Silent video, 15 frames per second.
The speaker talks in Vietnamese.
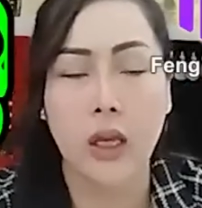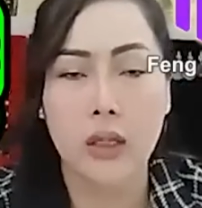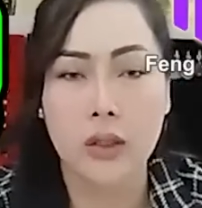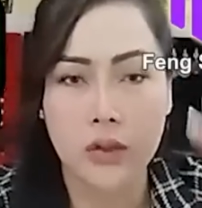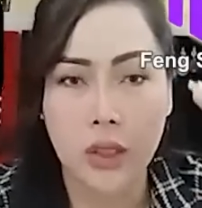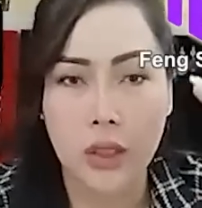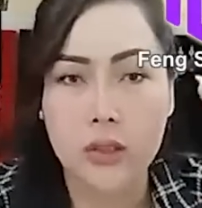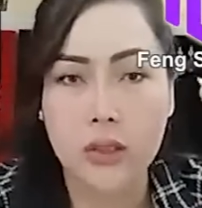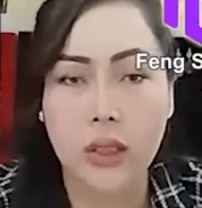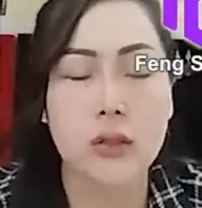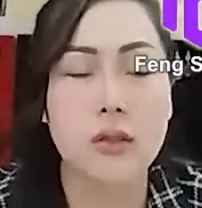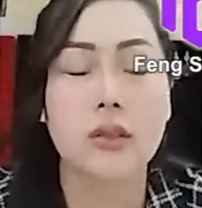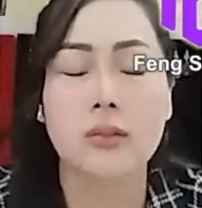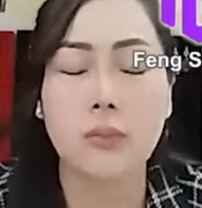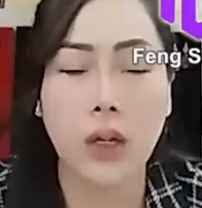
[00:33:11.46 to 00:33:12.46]
dân từ
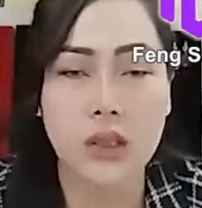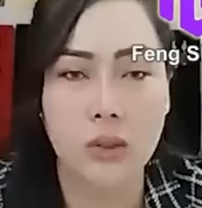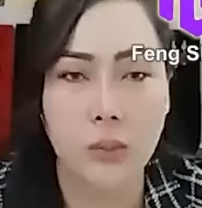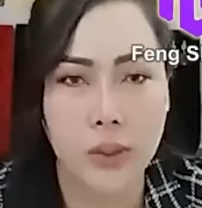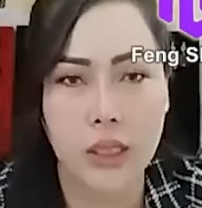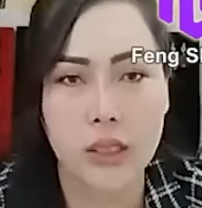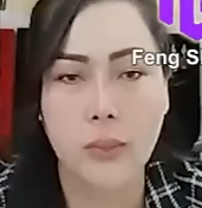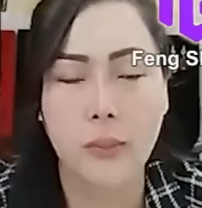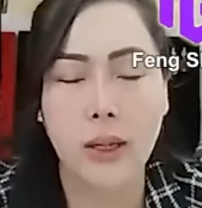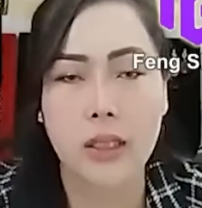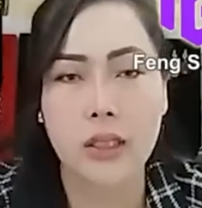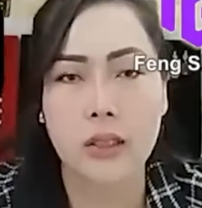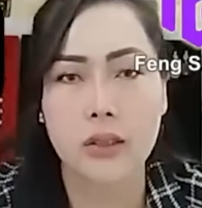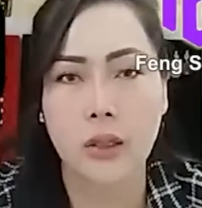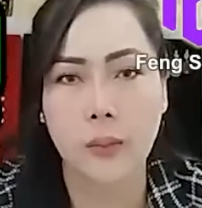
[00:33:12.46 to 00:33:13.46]
bỏ chậm hiền tham ai
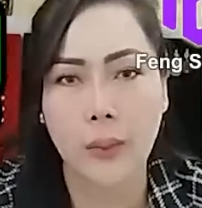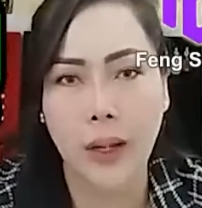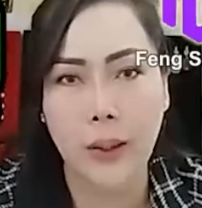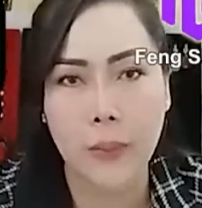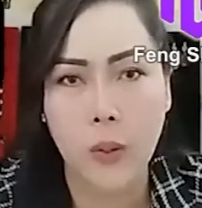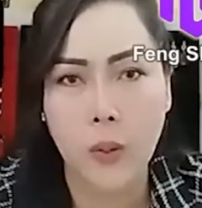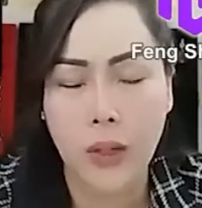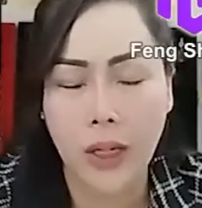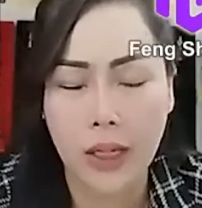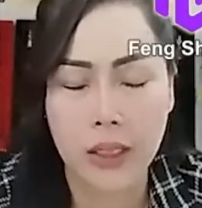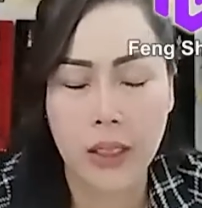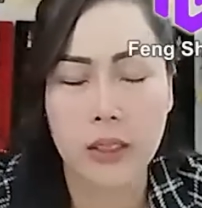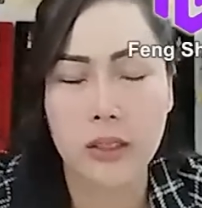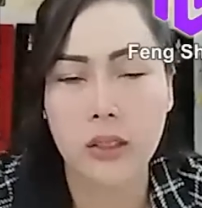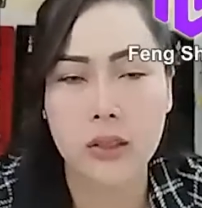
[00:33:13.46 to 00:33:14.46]
dân từ phạt đầu cả
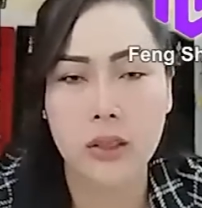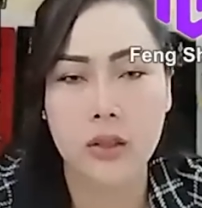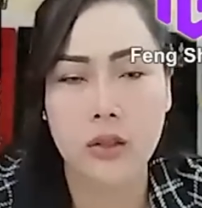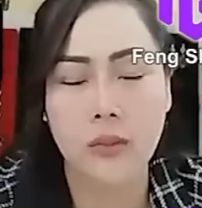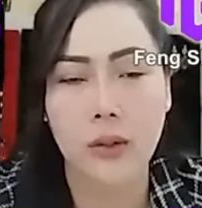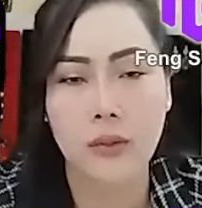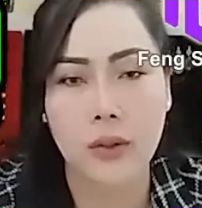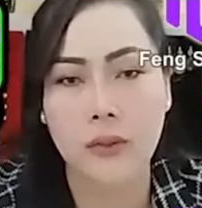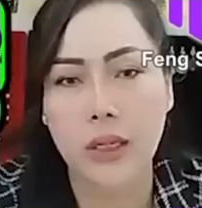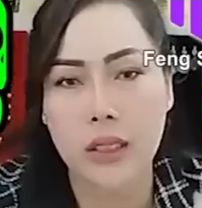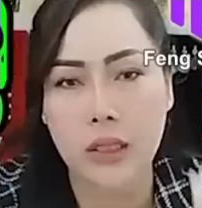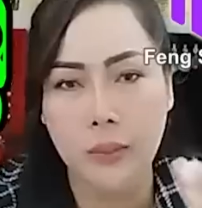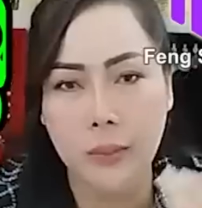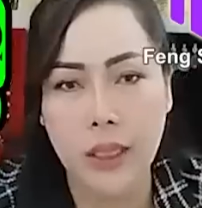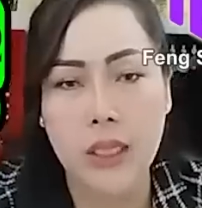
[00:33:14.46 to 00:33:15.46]
cất dân từ thừa vậy vậy để
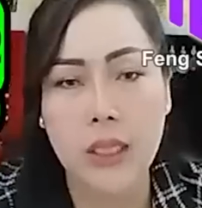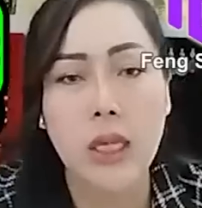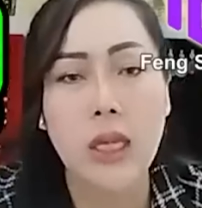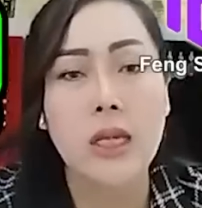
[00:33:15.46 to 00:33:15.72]
tham ai